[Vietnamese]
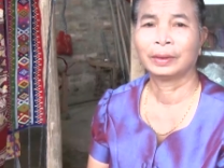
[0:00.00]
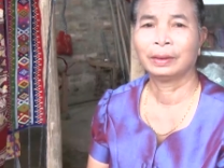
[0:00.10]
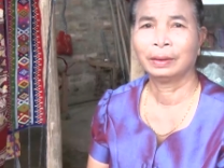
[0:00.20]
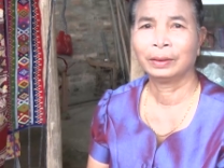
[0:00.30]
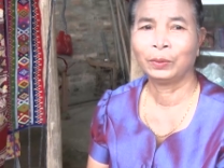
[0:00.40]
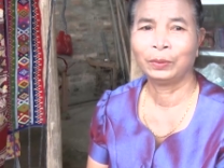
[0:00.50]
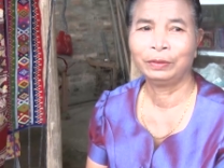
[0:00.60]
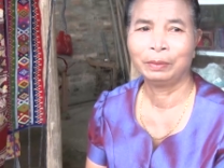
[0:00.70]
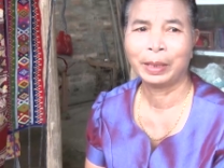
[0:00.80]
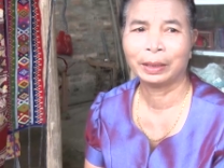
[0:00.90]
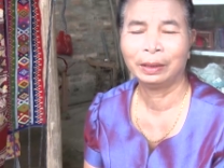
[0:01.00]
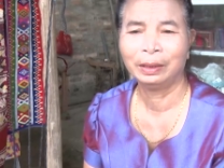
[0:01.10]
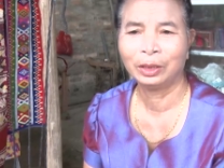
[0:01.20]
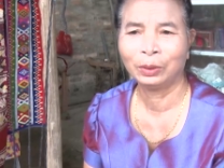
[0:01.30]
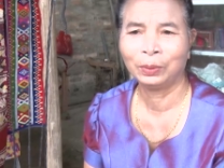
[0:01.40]
À, đối với bản
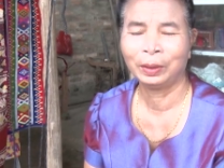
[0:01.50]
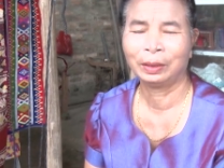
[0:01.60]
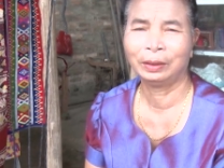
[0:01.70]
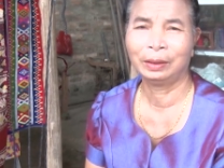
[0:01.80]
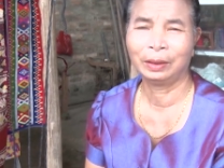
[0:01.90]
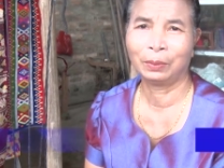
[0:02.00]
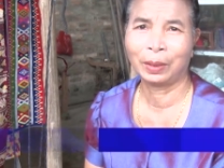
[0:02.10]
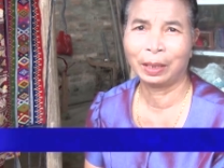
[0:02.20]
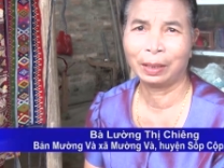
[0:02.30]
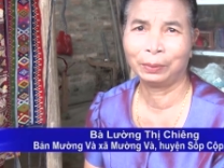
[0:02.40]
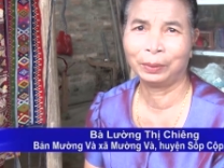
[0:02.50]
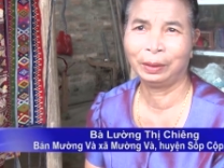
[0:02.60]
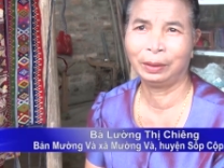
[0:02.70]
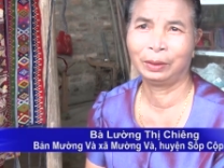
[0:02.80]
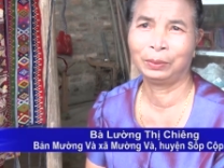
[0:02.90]
thân tôi là dân tộc Lào
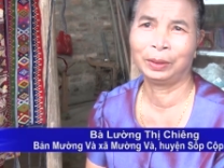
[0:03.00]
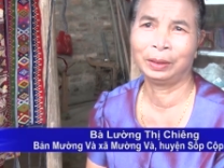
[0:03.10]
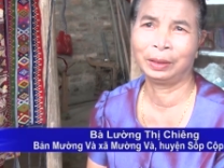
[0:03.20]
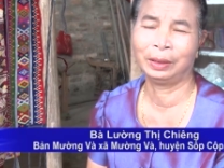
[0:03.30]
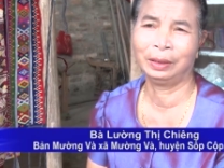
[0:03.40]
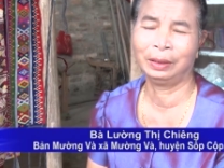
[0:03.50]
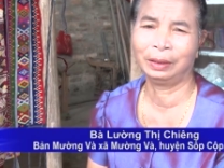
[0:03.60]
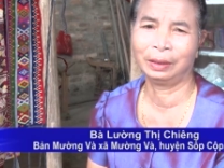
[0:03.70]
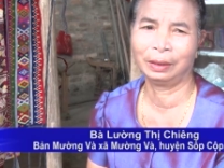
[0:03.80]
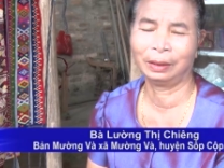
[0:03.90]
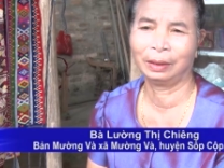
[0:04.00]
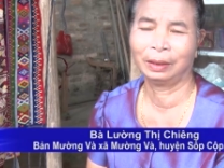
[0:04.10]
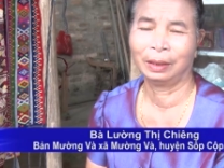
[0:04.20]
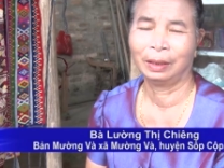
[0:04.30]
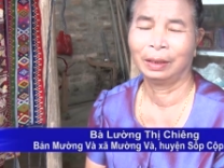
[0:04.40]
thì tôi cái à,
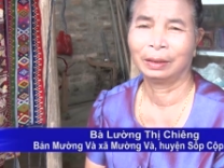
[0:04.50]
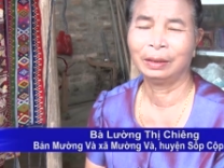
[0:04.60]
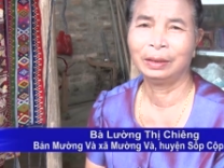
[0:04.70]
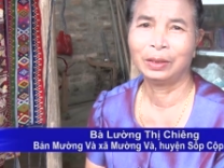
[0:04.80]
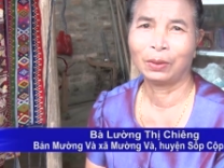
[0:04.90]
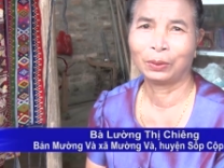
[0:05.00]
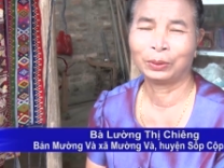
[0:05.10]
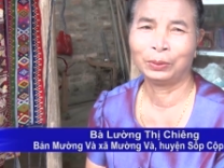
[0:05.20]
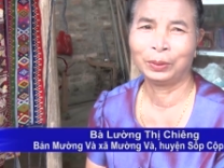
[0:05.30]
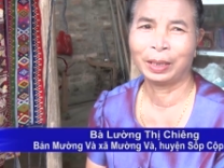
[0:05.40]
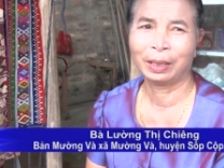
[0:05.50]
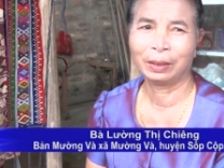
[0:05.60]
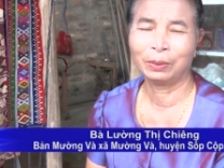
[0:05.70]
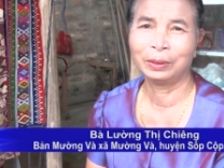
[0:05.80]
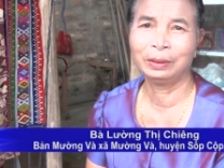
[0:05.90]
từ nhỏ tôi
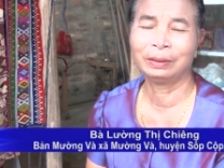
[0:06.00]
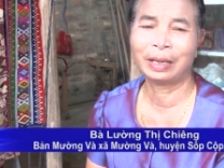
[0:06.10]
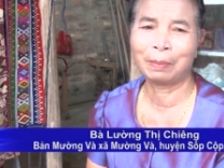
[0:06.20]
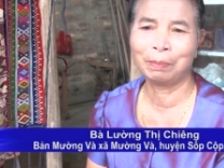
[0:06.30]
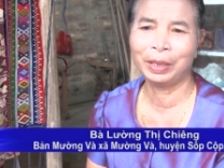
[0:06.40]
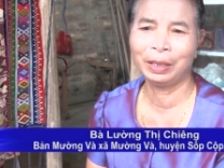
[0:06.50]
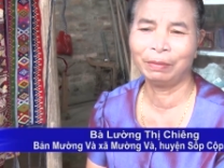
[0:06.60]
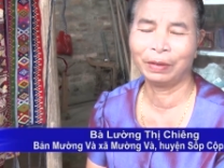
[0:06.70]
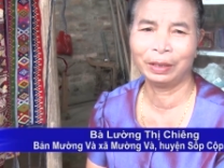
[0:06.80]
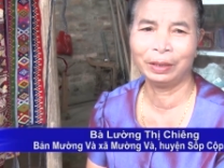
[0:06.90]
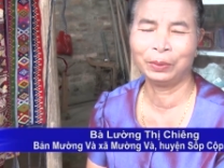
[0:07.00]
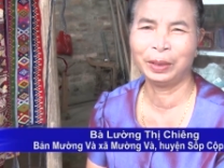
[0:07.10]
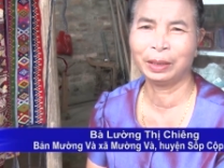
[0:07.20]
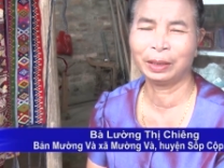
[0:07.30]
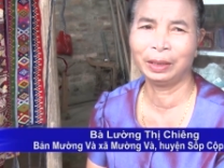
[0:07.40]
đã có sự đam mê và yêu
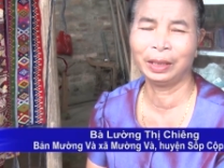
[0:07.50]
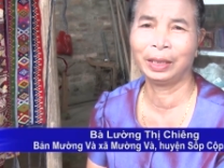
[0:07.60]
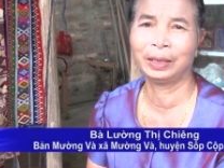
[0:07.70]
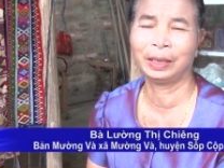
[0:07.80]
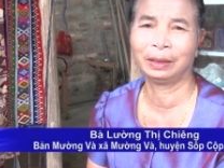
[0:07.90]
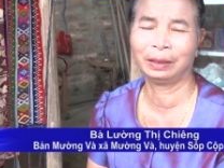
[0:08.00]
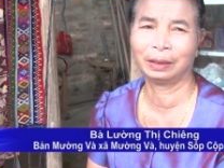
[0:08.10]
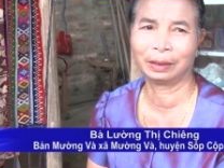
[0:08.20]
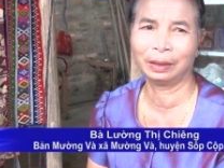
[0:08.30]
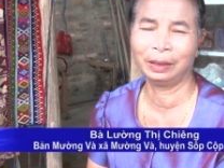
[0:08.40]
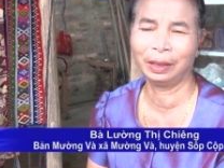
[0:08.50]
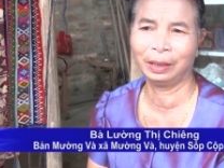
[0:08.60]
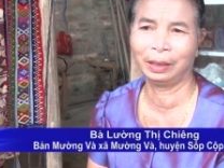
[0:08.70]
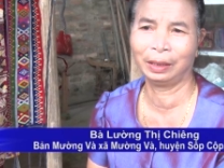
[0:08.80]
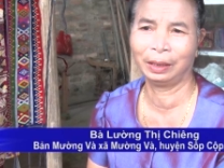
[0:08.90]
thích cái nghề dệt cái
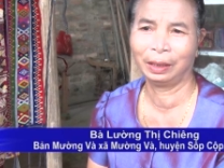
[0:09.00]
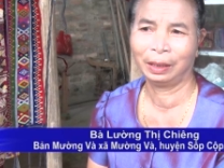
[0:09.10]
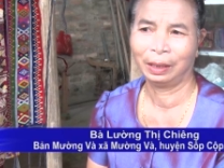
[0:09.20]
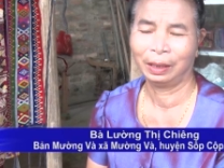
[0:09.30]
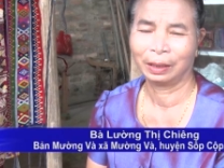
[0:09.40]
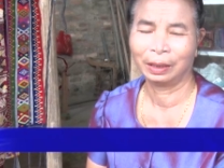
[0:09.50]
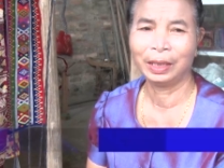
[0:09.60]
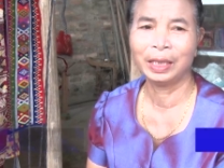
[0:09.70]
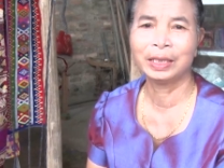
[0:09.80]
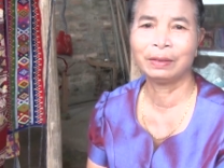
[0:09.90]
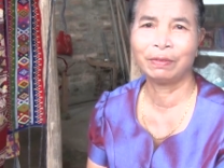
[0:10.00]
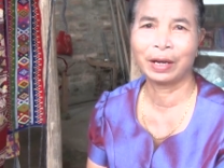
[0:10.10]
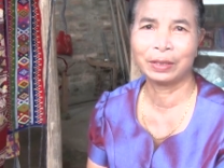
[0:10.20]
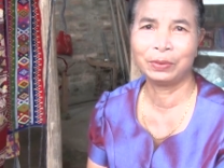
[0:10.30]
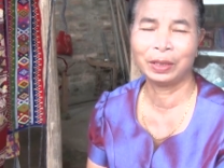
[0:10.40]
nghề cái nghề dệt
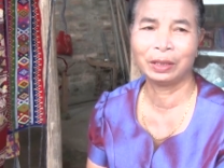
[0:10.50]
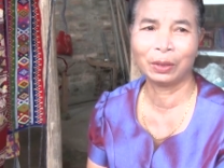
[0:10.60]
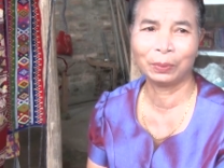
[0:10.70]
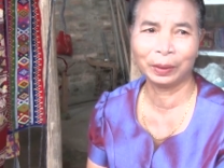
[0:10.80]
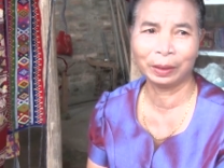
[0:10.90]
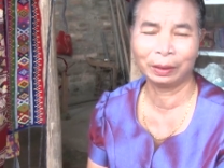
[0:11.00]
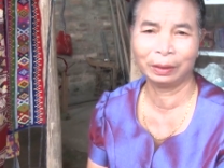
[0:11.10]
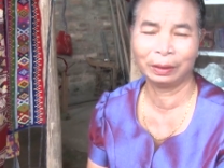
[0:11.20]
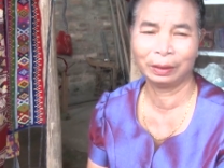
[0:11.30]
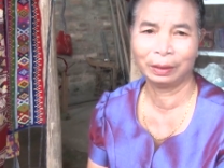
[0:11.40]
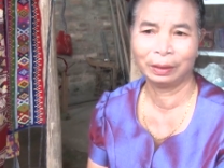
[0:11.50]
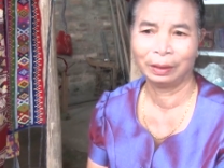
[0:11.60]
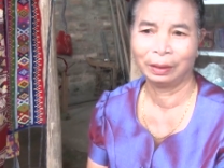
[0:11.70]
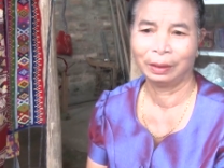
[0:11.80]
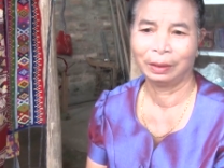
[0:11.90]
vải truyền thống này
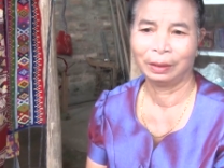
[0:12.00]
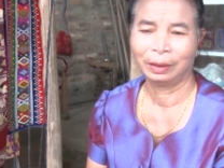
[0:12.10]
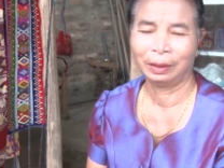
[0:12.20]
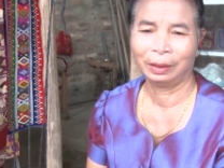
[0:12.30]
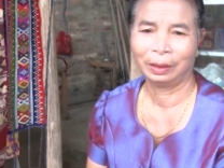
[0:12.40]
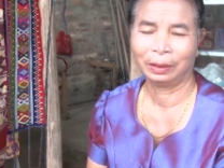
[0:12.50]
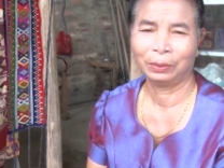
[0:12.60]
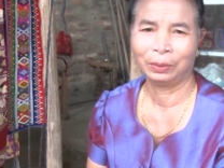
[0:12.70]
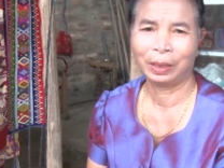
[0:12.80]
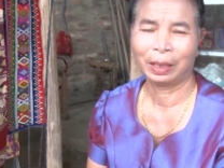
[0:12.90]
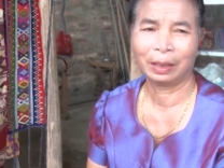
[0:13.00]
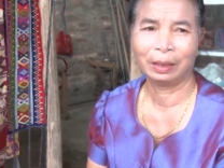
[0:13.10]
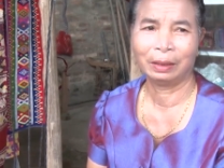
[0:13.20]
thì à, tôi đã